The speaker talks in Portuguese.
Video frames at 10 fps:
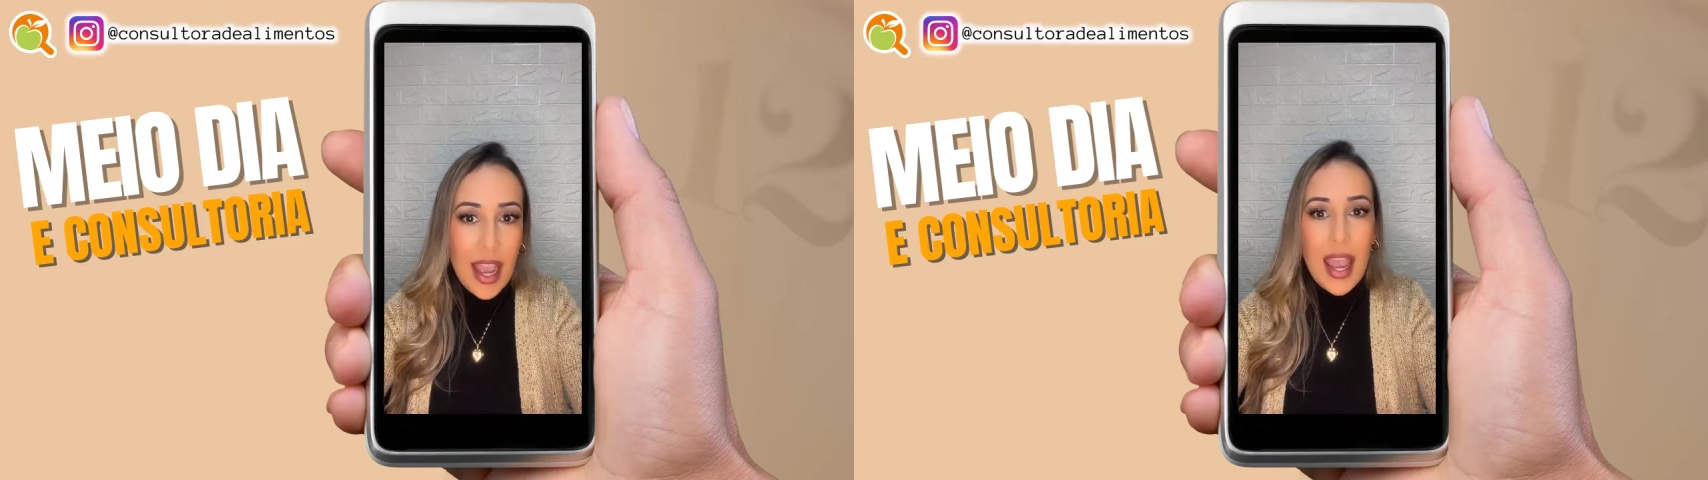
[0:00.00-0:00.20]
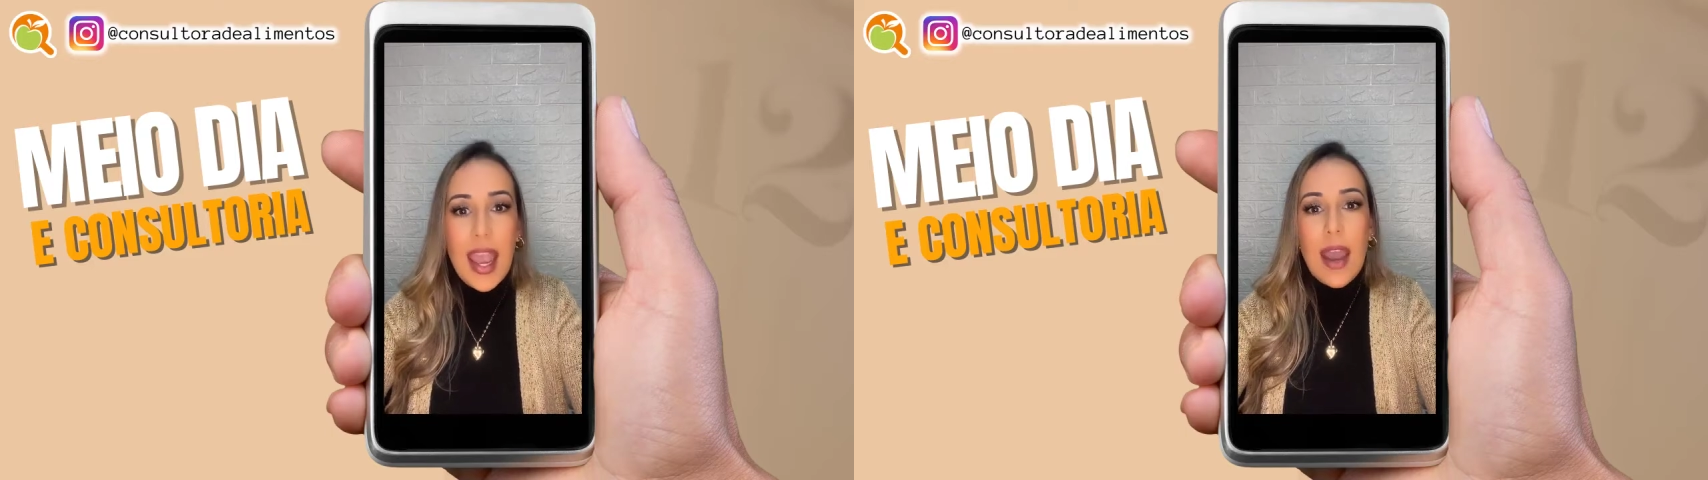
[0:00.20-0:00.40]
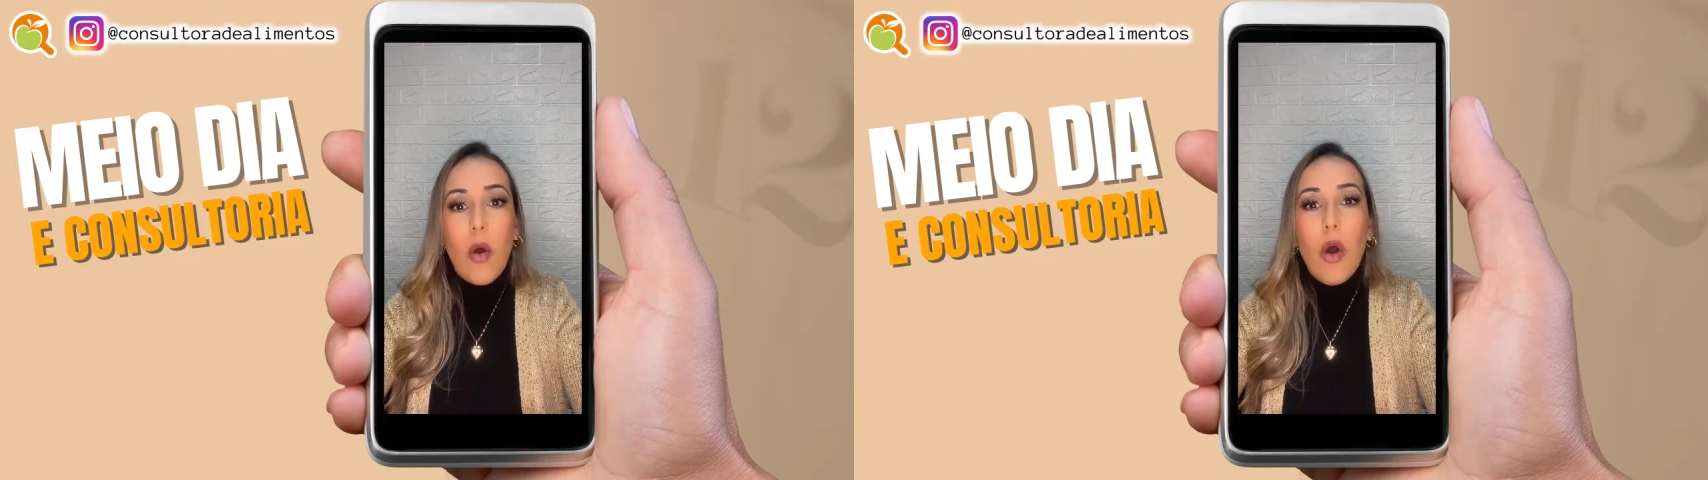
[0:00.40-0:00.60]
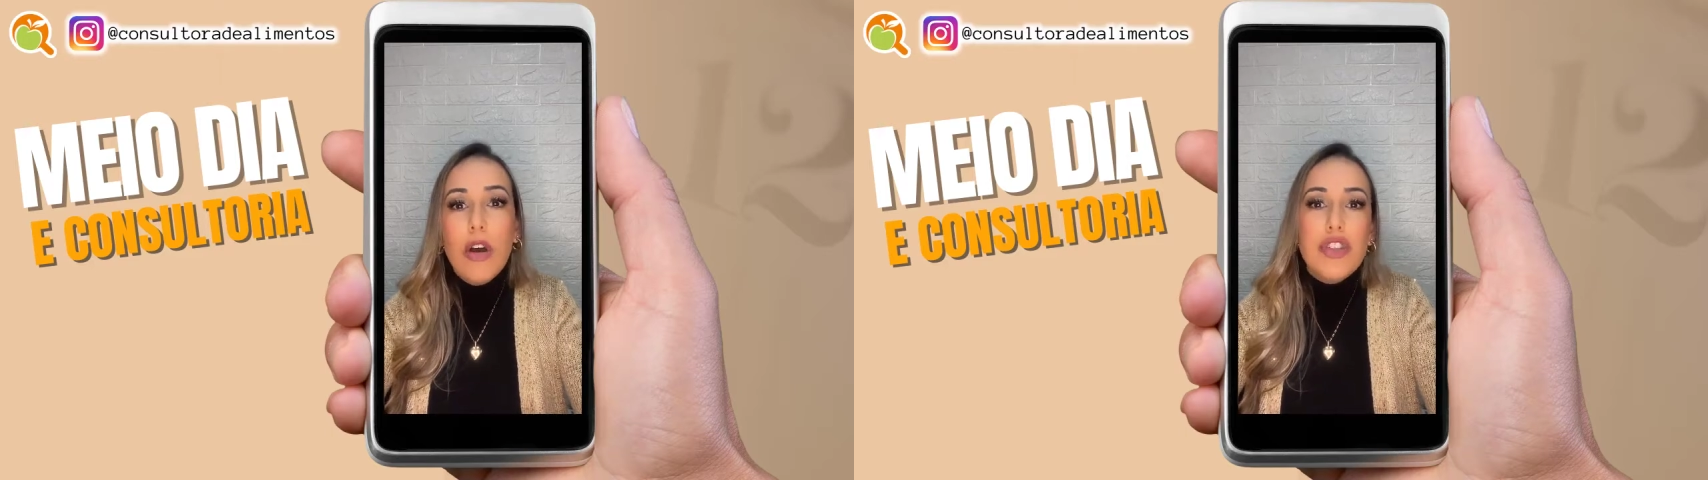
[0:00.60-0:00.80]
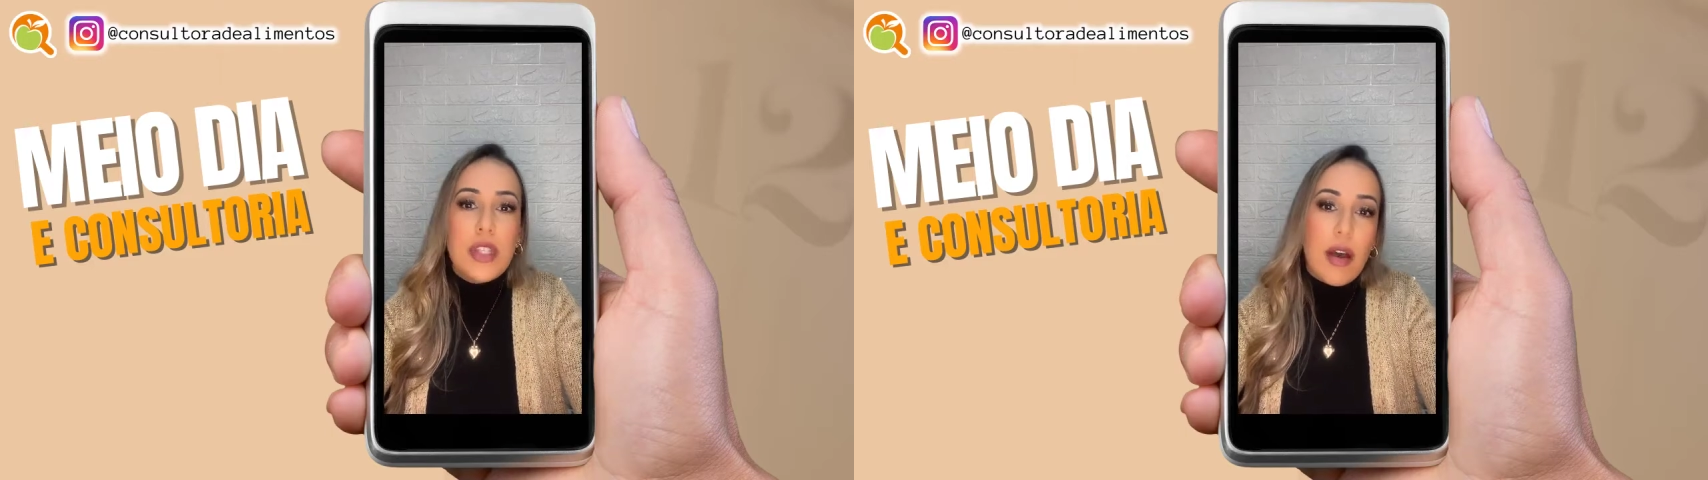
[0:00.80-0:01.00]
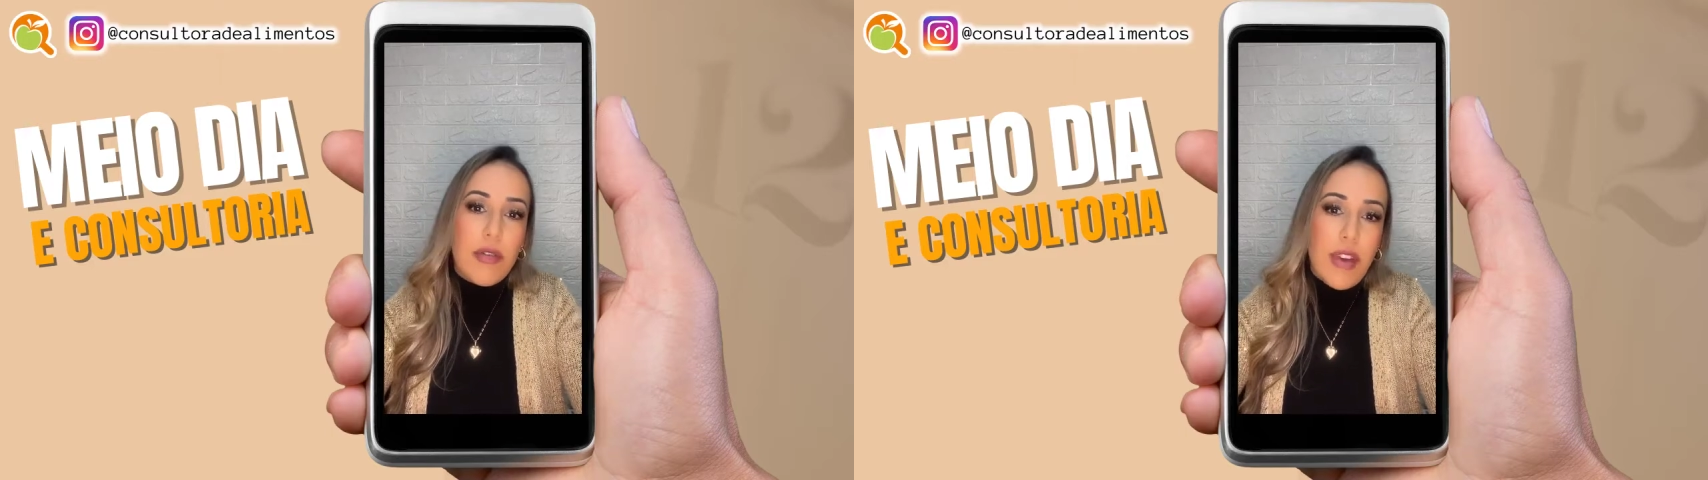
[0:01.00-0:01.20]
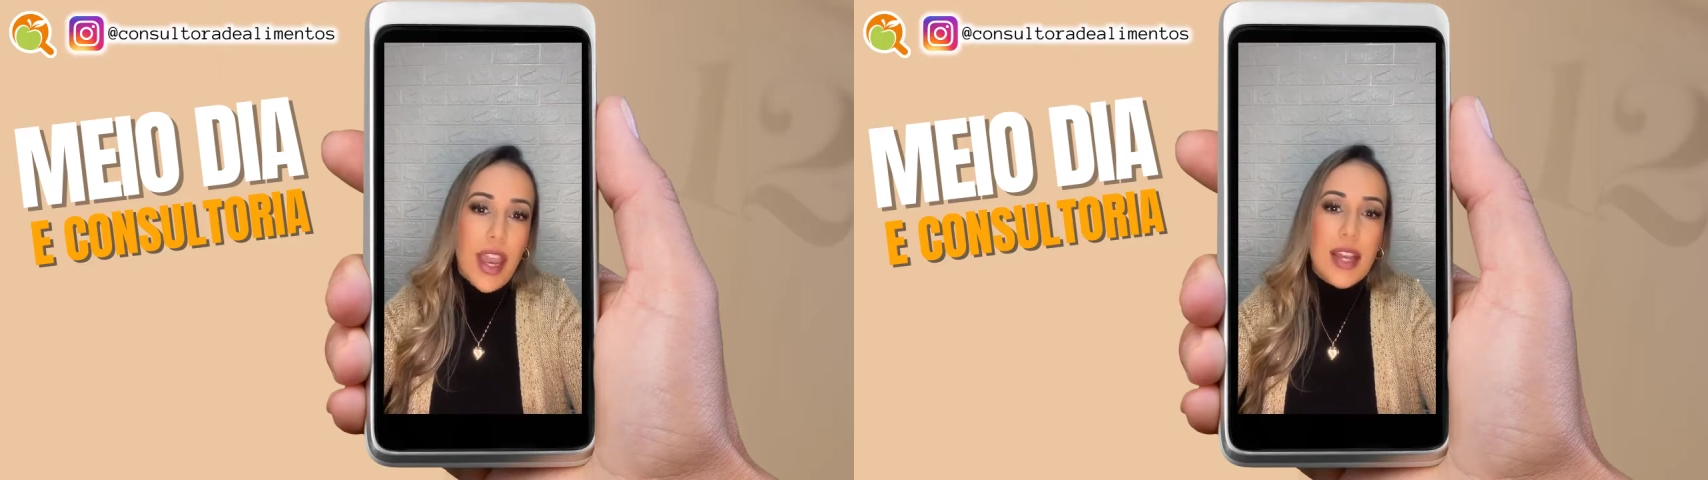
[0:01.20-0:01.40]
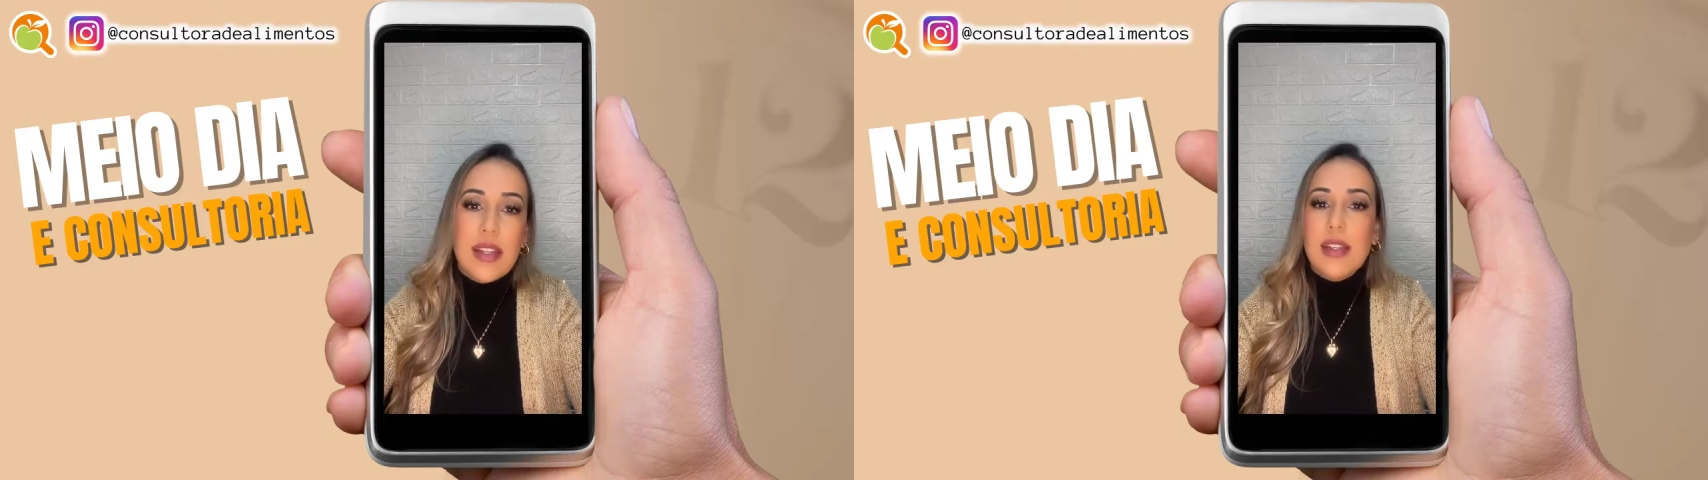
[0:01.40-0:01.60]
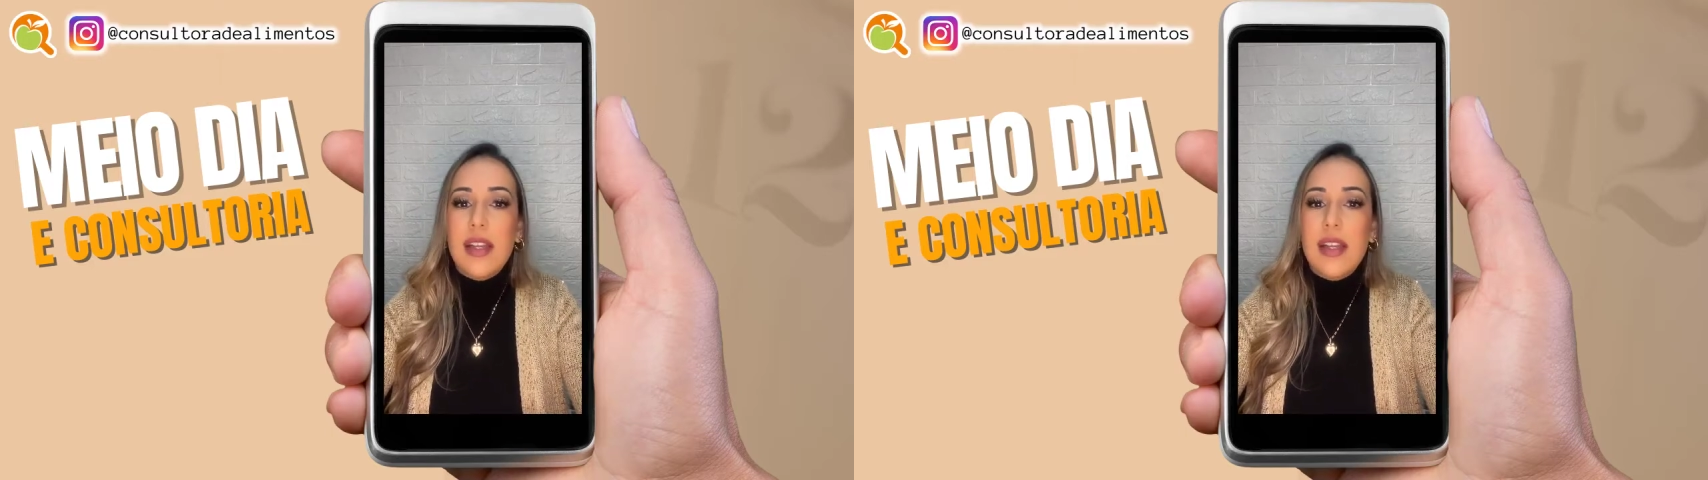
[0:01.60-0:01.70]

É, hoje, talvez, as,